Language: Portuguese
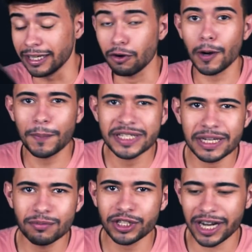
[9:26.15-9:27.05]
E agora
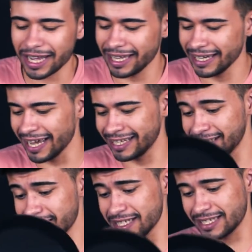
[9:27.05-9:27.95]
precisamos gerar
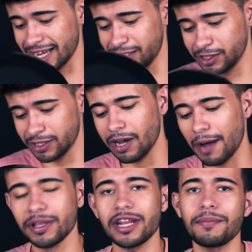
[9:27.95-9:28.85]
energia estática. A
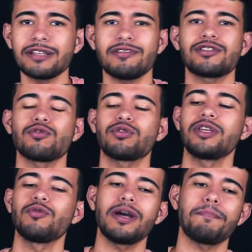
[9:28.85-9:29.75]
maneira mais fácil que eu
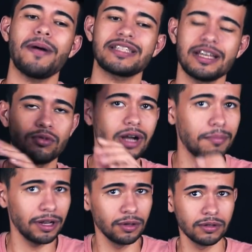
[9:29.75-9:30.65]
tenho é passar no
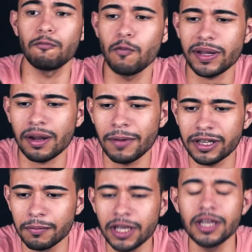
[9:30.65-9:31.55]
cabelo. Vou passar mais
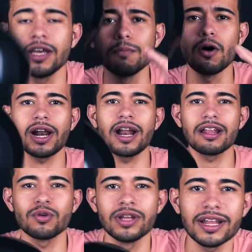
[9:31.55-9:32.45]
também e bora lá na
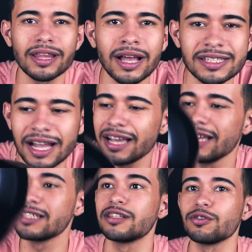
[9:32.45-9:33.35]
torneira testar
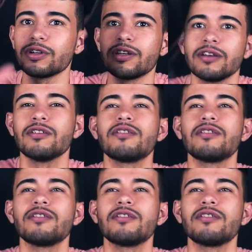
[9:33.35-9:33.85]
esse truque.